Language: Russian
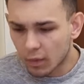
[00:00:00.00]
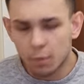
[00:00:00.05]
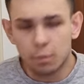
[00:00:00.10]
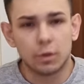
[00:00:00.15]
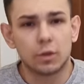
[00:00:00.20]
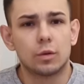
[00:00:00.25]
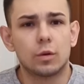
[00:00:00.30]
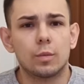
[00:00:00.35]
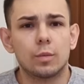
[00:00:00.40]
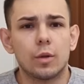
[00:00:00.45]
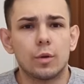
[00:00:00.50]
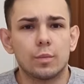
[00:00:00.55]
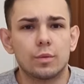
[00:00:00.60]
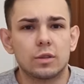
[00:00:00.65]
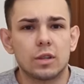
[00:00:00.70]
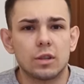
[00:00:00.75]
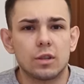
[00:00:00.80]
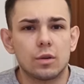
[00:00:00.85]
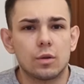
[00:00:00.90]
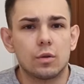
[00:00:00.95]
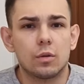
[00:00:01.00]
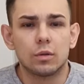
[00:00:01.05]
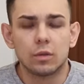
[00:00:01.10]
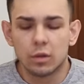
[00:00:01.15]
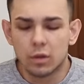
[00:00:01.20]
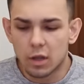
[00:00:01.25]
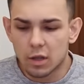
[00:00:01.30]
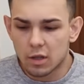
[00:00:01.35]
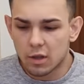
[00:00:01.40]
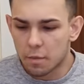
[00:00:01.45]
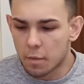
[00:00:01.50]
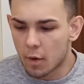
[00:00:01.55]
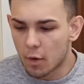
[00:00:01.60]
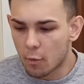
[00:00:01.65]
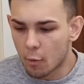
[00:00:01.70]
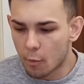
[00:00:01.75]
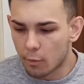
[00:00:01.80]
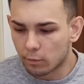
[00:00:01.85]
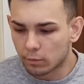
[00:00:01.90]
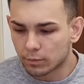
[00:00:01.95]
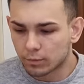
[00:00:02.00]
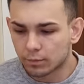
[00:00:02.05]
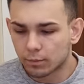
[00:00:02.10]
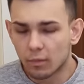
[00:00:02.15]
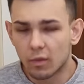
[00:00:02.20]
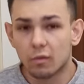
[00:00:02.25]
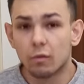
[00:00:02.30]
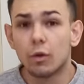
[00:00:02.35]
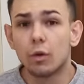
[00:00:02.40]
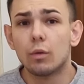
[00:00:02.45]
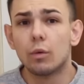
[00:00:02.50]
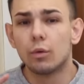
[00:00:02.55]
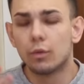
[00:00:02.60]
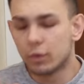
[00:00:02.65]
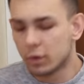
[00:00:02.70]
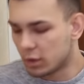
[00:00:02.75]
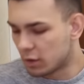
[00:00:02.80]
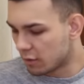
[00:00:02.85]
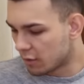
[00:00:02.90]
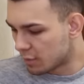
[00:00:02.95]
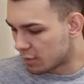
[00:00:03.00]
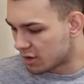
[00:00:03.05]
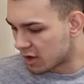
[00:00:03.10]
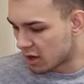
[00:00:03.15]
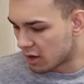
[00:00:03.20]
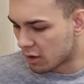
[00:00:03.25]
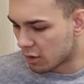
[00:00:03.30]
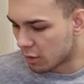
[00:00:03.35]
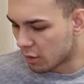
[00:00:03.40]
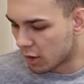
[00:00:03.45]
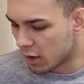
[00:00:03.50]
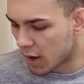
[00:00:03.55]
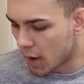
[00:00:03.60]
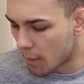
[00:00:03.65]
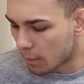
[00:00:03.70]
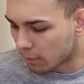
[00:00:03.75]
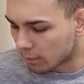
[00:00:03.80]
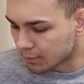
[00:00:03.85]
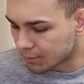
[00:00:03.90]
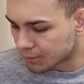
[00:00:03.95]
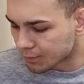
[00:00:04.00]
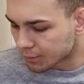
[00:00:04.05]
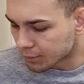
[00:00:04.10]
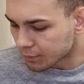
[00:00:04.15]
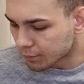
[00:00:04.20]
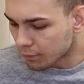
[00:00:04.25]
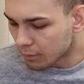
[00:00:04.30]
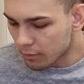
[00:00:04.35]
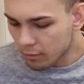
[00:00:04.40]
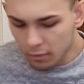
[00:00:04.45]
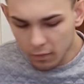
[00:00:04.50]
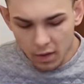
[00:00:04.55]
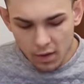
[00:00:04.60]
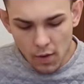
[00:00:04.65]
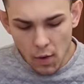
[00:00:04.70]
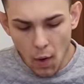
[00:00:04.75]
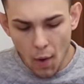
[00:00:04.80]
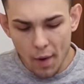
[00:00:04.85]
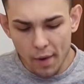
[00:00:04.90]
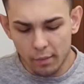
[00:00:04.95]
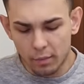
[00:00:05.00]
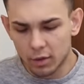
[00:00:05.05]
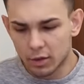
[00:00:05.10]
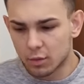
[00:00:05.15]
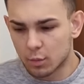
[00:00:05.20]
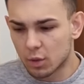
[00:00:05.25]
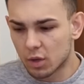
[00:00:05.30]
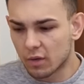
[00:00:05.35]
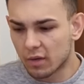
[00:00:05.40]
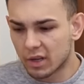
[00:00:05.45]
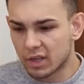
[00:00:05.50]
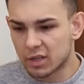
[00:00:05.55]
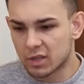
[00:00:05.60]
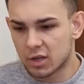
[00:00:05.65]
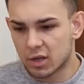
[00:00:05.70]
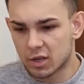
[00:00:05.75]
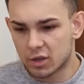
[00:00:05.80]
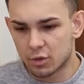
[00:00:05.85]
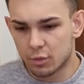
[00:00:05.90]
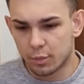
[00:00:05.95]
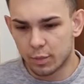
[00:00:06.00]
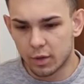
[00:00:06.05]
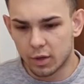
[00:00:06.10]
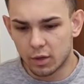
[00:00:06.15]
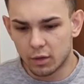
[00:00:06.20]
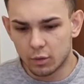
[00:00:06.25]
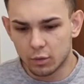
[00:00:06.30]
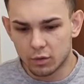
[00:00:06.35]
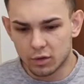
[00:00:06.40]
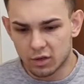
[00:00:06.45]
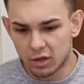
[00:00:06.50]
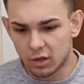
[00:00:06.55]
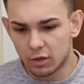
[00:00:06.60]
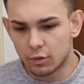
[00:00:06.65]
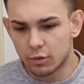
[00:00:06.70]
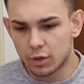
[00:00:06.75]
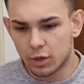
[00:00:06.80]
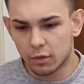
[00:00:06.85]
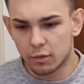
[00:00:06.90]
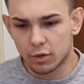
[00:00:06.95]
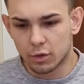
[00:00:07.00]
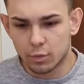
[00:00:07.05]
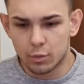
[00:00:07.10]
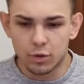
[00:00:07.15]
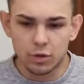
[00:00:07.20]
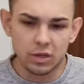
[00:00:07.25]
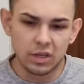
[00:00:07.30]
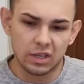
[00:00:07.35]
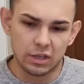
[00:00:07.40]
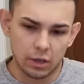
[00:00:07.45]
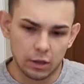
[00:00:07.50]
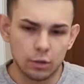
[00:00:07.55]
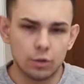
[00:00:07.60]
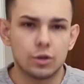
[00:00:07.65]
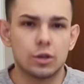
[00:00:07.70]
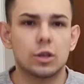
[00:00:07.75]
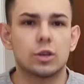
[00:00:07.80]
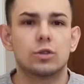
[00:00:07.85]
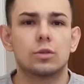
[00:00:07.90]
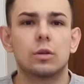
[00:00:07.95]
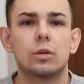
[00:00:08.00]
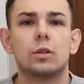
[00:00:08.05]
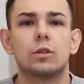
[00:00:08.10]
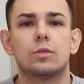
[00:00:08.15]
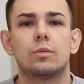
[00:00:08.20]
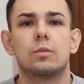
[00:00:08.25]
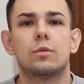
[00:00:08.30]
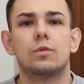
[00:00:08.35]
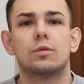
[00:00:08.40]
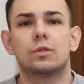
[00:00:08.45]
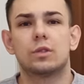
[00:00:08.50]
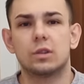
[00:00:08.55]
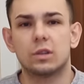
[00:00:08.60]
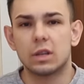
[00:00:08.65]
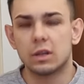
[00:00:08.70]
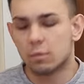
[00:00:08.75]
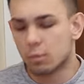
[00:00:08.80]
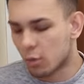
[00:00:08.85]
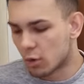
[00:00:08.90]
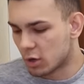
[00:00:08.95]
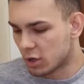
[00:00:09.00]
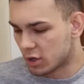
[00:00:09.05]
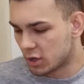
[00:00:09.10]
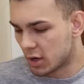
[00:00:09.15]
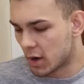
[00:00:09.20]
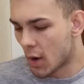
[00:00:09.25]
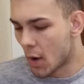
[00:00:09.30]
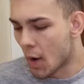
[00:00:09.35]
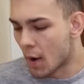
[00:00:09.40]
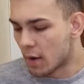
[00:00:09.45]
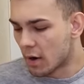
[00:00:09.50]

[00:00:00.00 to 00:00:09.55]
Подробного описания кого-то дать не могу. Вы его увидите в описании ролика. Поэтому давайте сразу перейду к следующей. Возможно, следующее что-то смогу сказать больше.